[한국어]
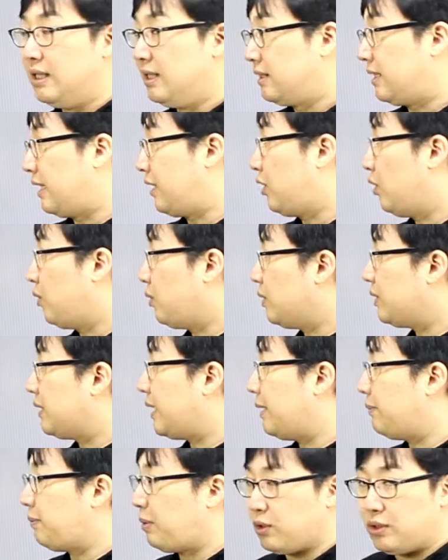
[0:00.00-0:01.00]
자,
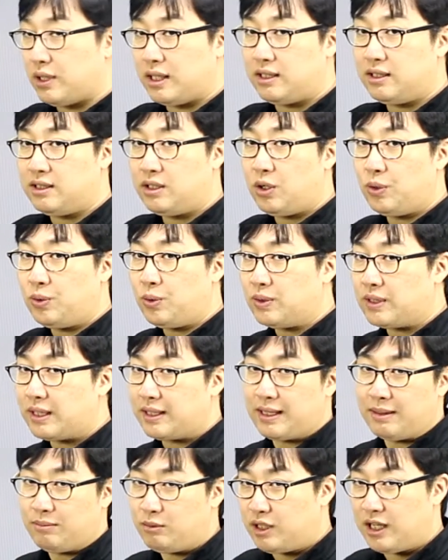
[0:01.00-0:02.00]
형용사의 변화는 형용사
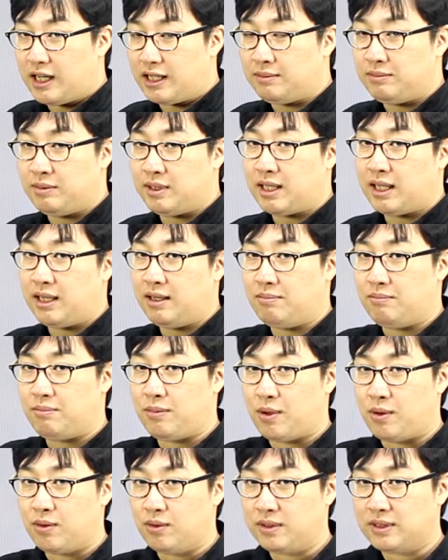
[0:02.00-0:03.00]
때문이 아닙니다.
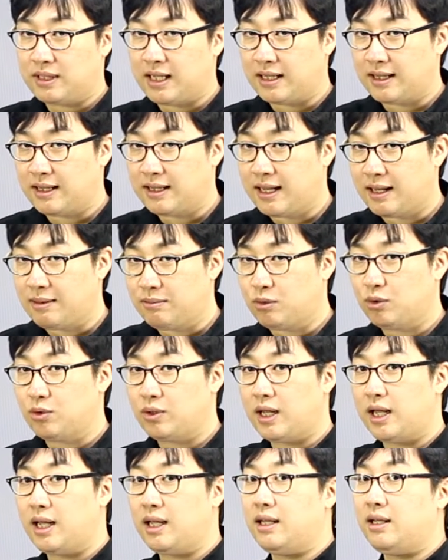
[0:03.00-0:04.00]
명사
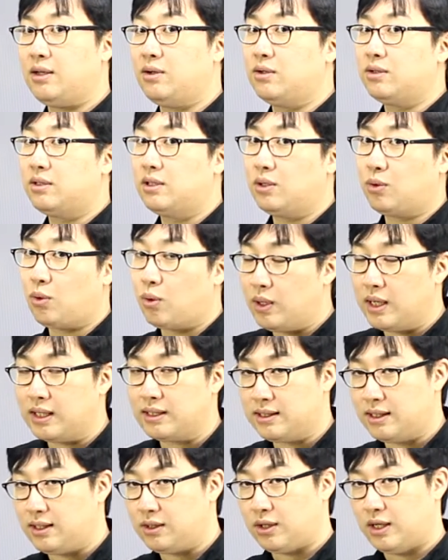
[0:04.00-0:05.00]
때문에 이것을 골라
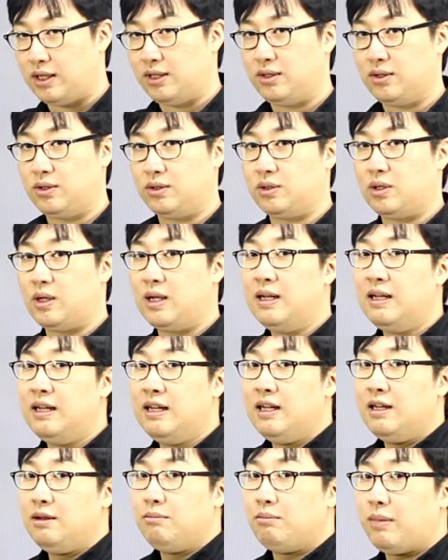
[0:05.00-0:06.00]
쓰게 되어 있는 거죠.
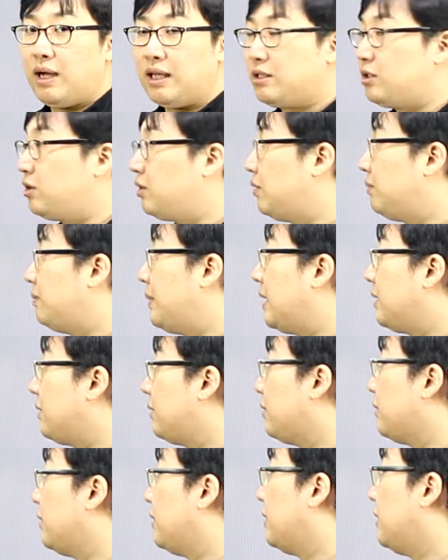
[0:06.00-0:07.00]

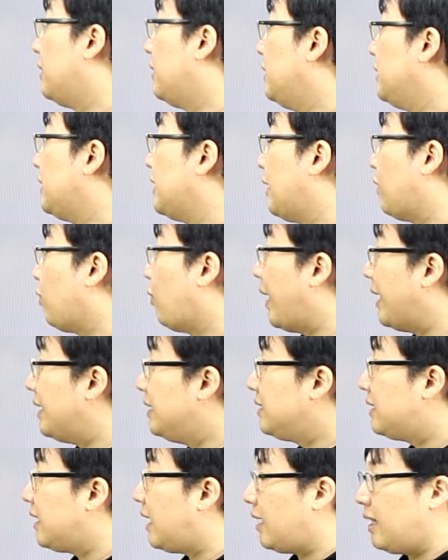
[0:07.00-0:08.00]
마지막으로요. 자,
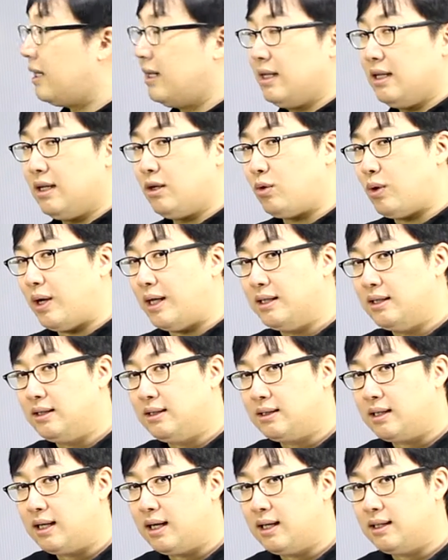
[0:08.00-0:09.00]
관사.
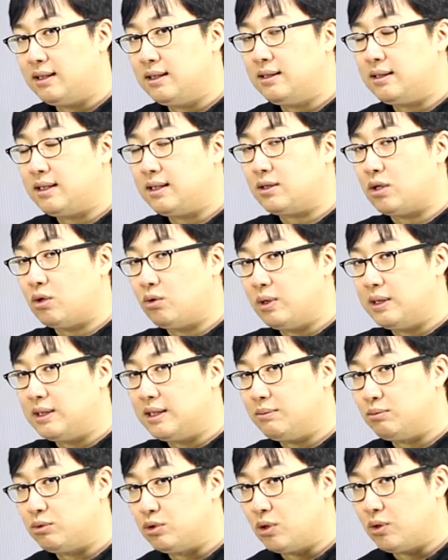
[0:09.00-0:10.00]
관사는 그러니까
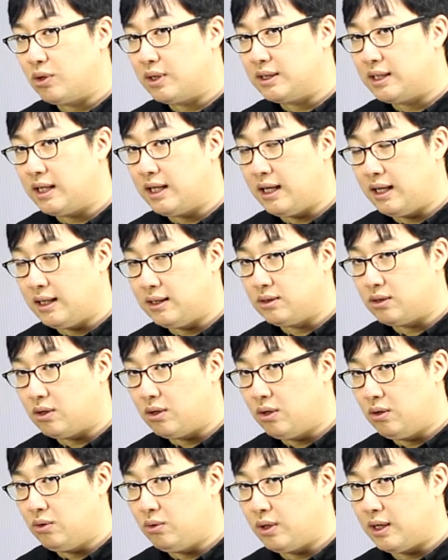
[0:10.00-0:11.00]
정관사, 부정관사
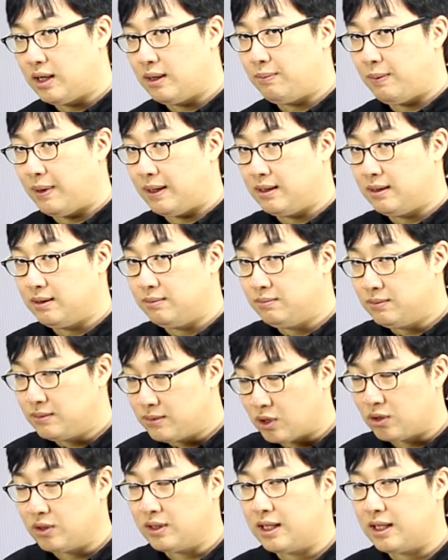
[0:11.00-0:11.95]
얘기죠. 우리가 방금 전